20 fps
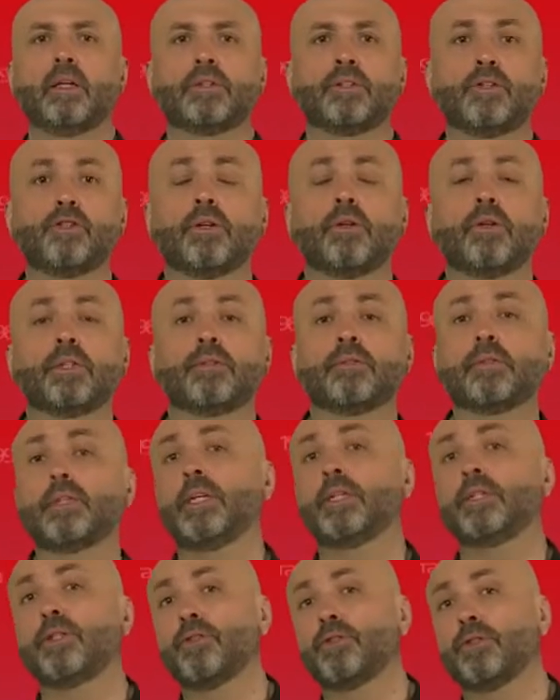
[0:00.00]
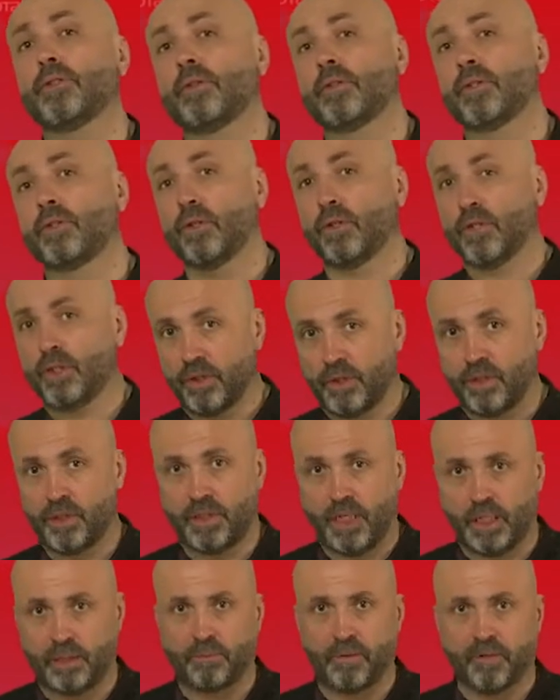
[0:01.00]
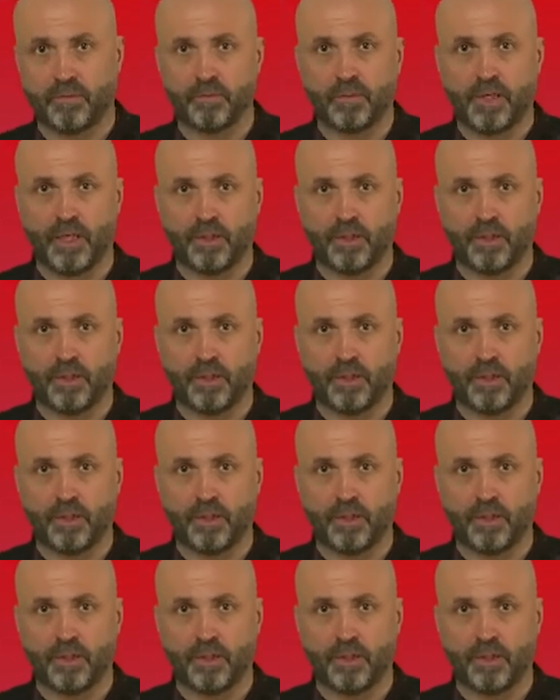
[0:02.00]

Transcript: началось в 1961